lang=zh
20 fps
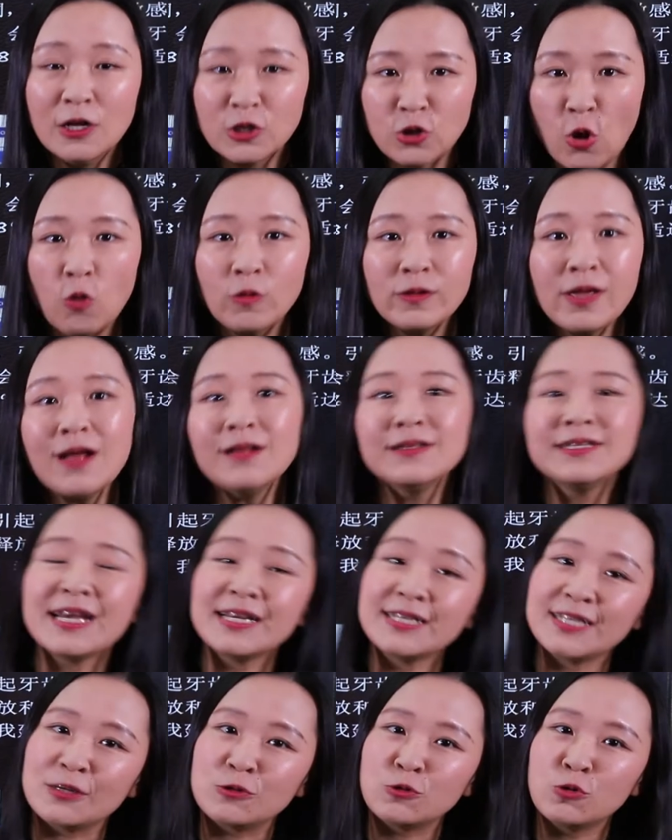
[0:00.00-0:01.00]
同样
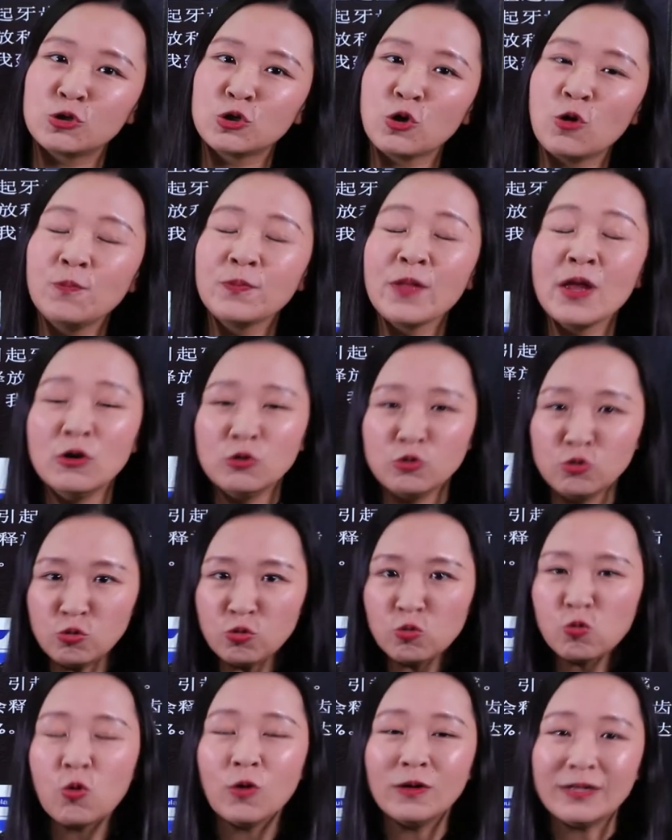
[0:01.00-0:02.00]
在写作中，
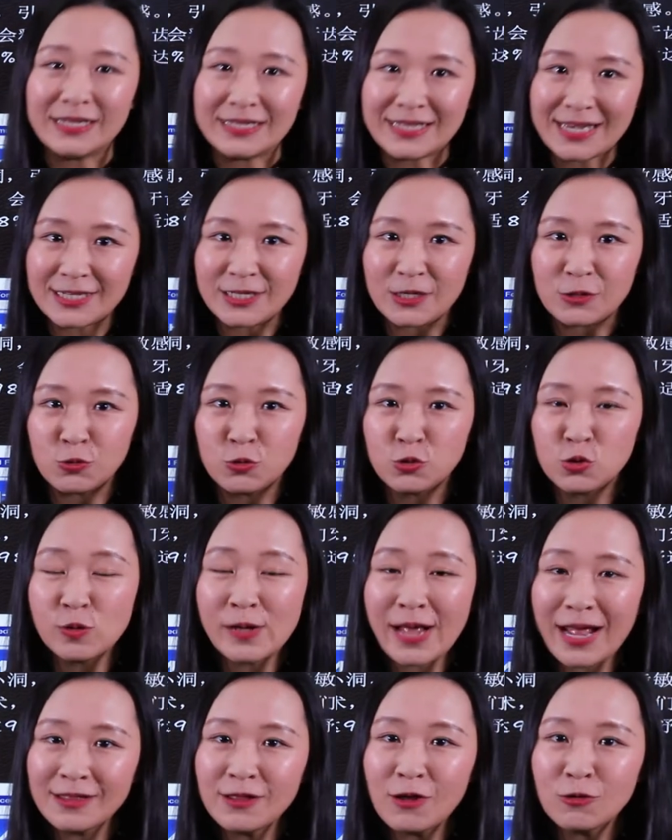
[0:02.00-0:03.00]
如果你在写作中
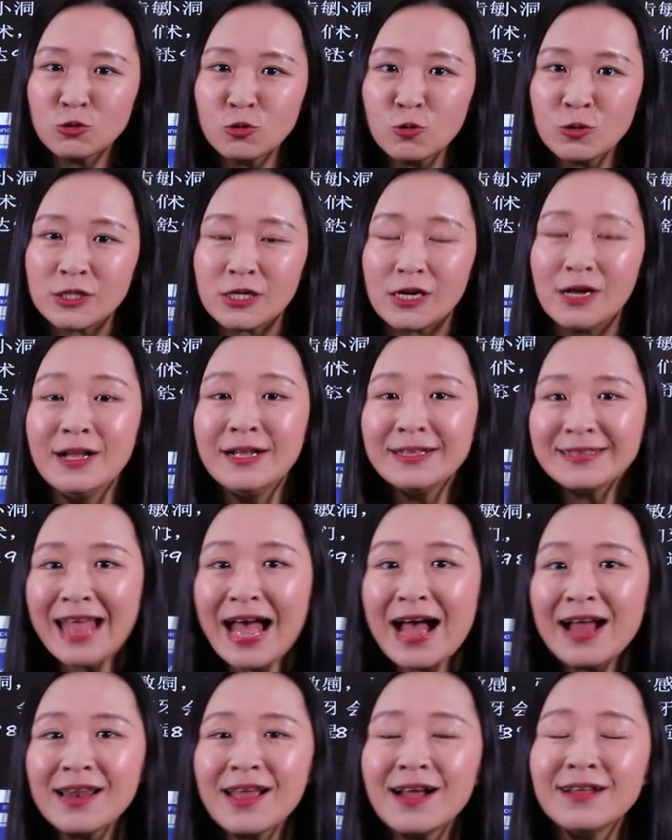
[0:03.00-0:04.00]
看到作者
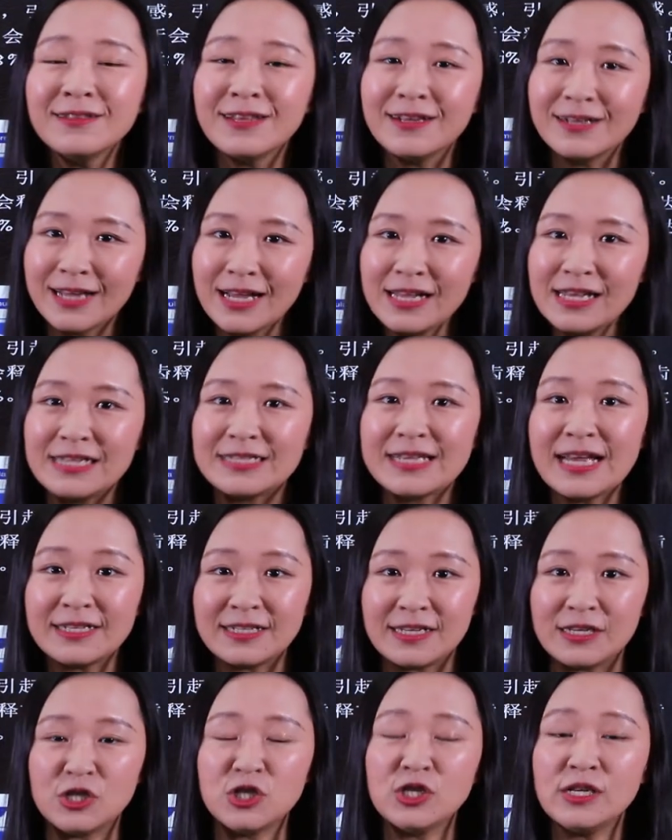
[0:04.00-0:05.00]
大量的跟你在
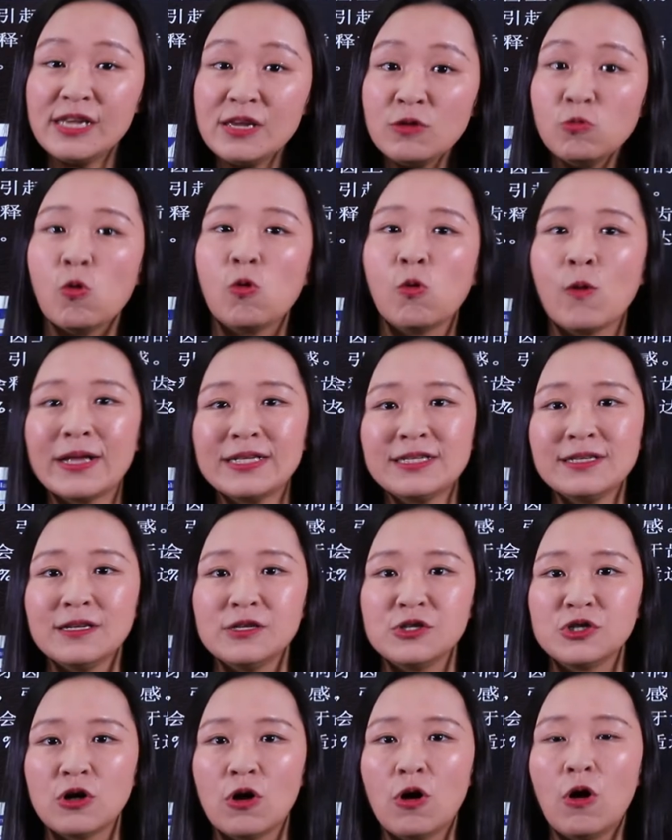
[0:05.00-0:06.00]
解释因果关系
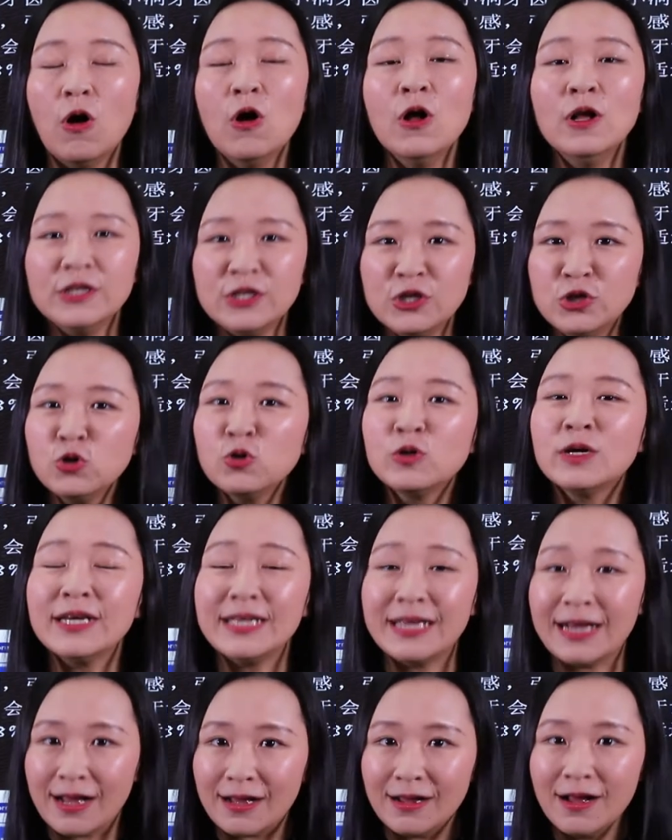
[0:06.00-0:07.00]
的时候，你就可
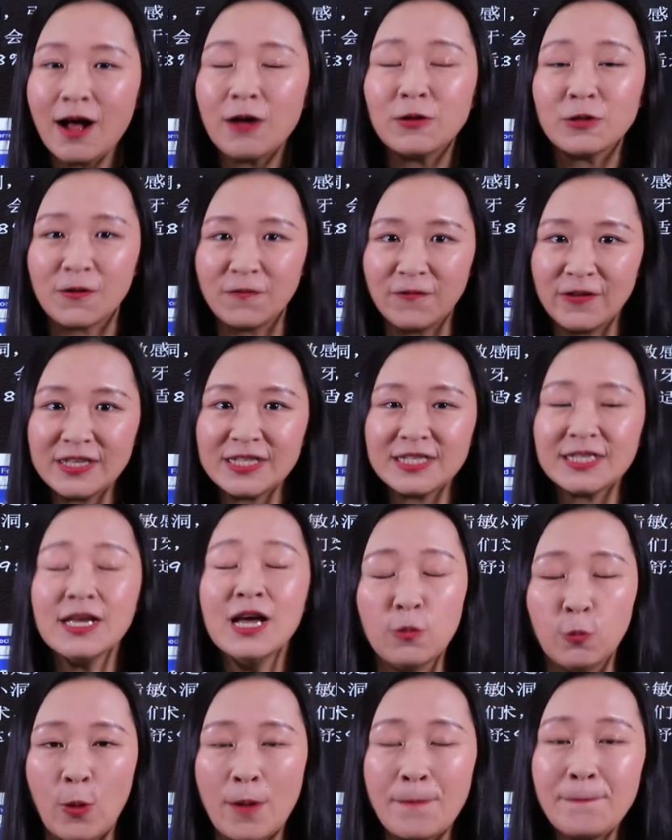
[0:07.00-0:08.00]
以很好的分
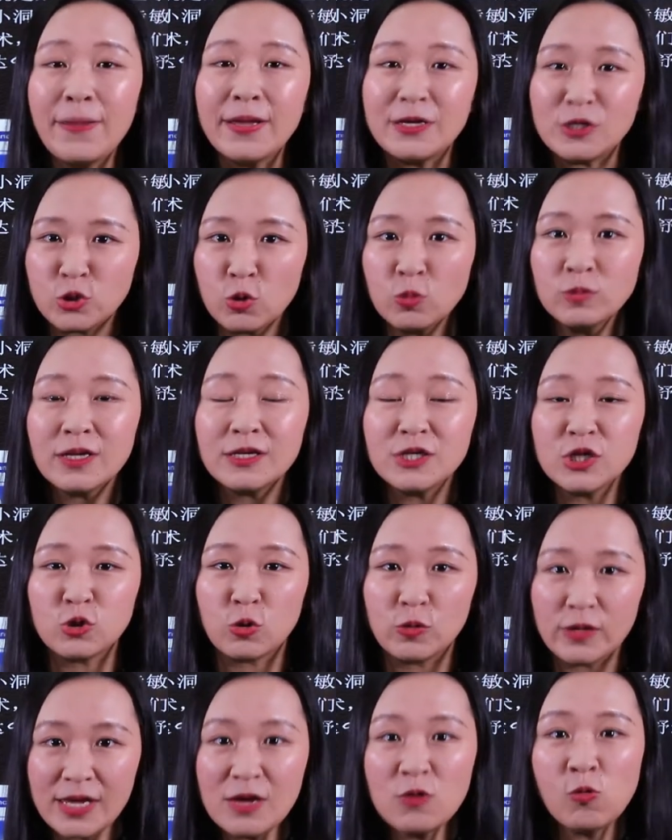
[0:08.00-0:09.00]
析文本中的这
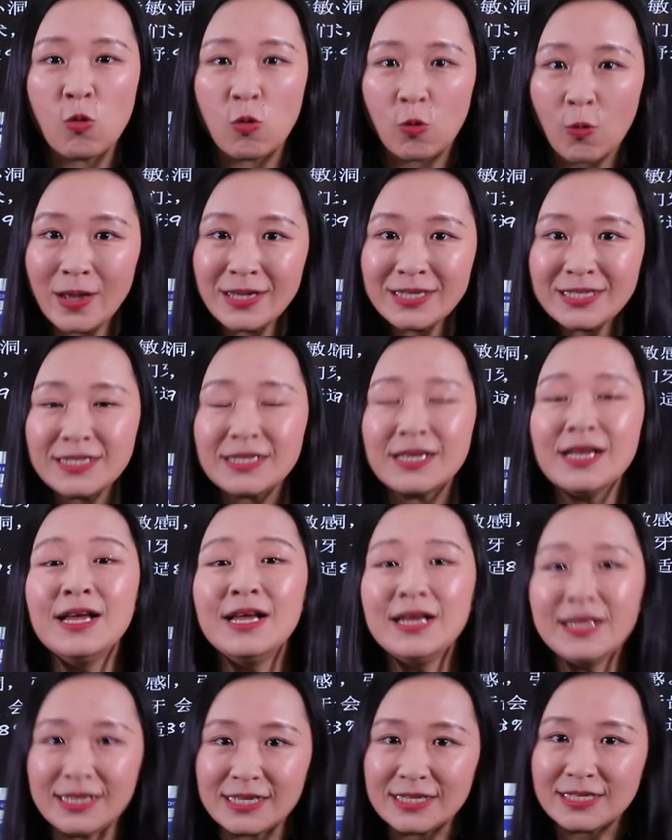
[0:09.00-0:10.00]
种因果关系，
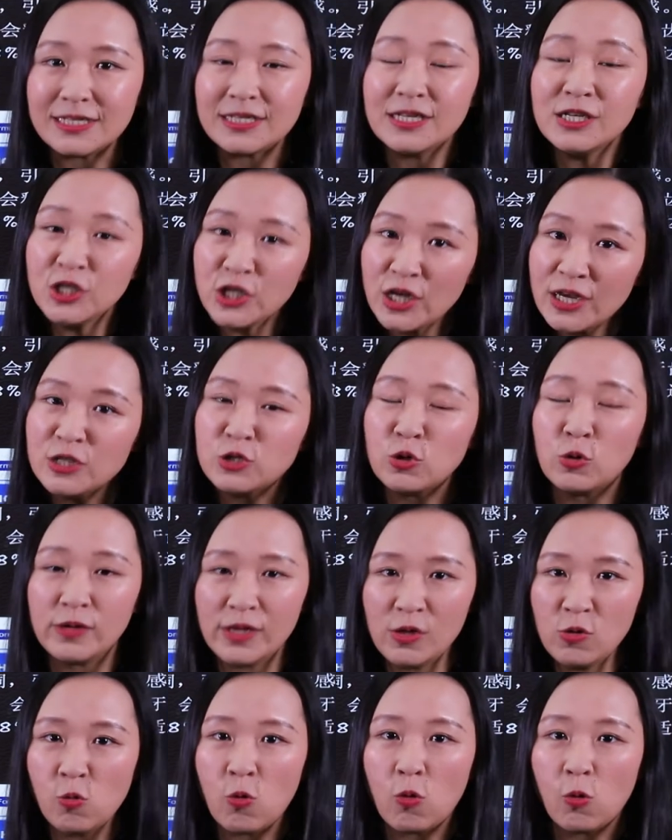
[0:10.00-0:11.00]
以及这种
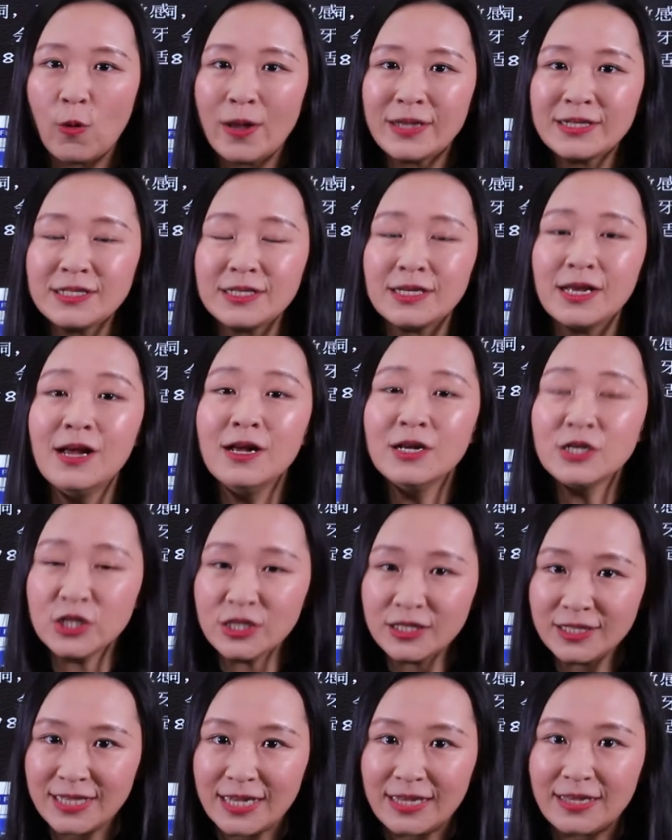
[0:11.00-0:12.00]
因果关系
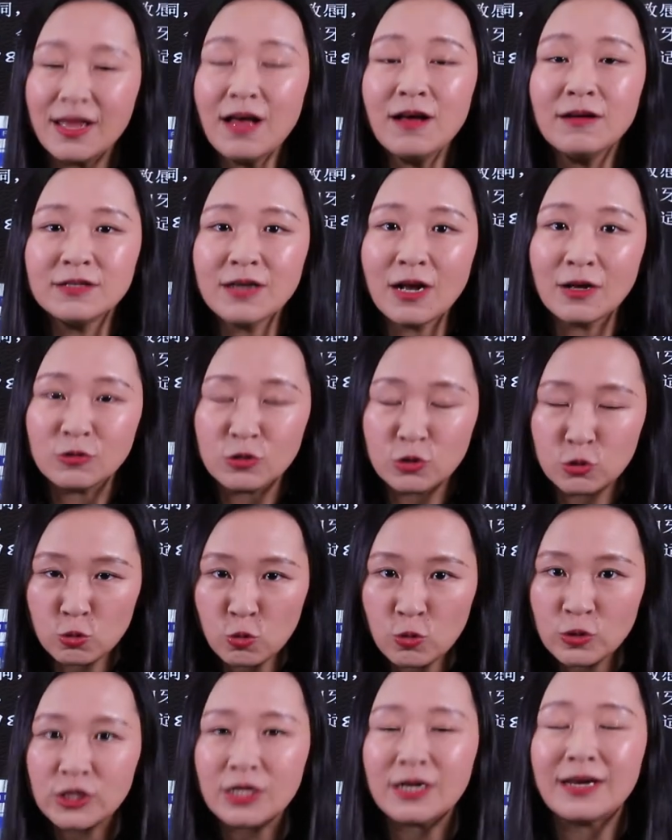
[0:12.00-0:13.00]
是怎样让
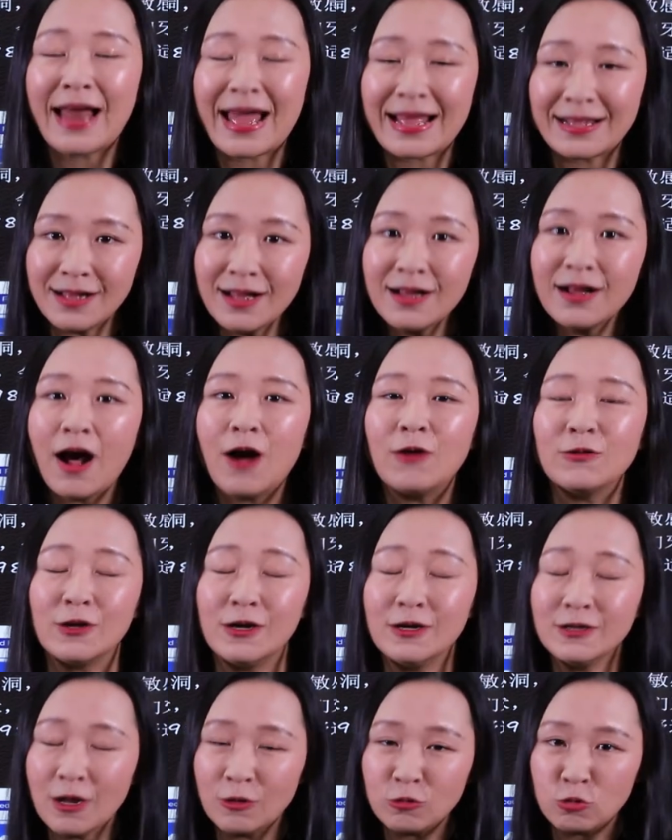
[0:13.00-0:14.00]
作者来更好
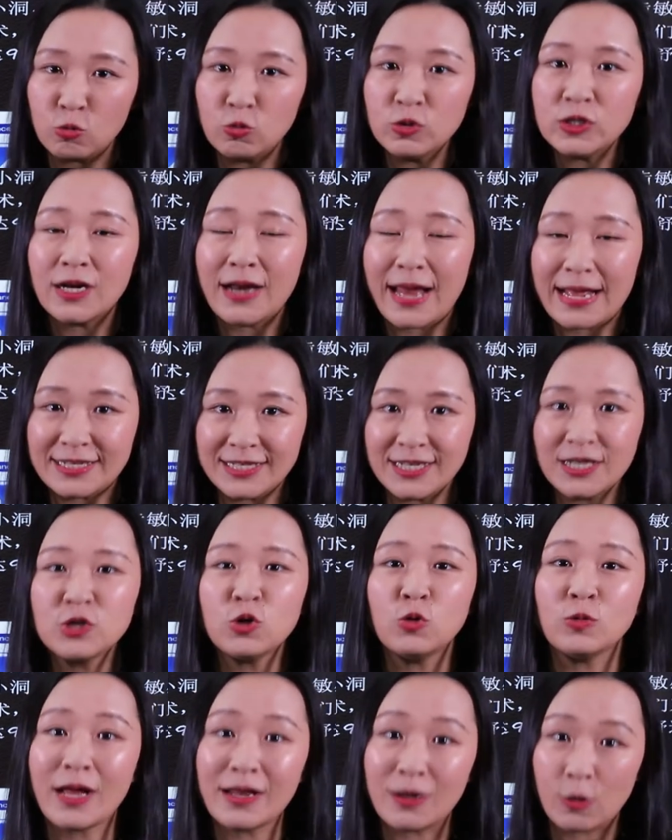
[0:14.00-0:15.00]
的让读者来接
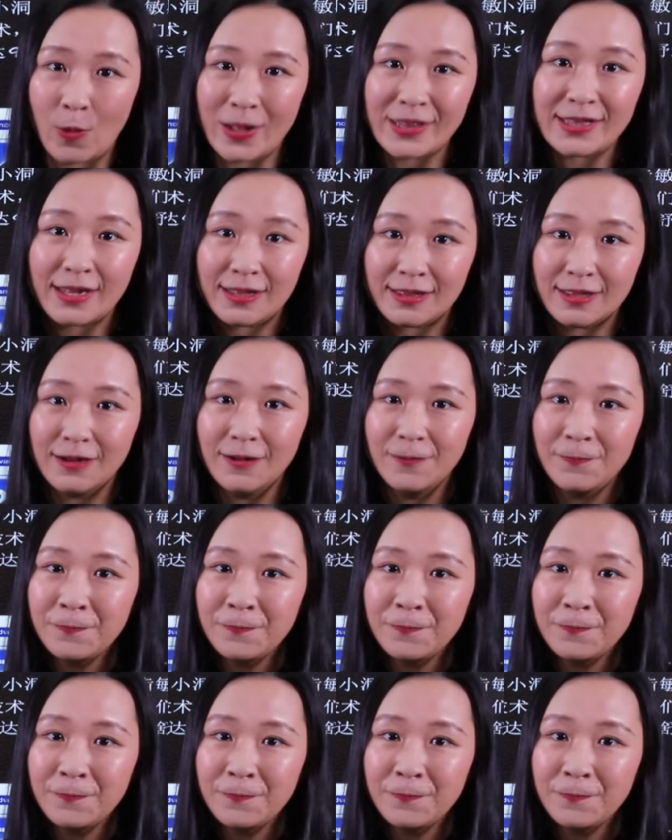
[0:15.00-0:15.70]
受他的观点的。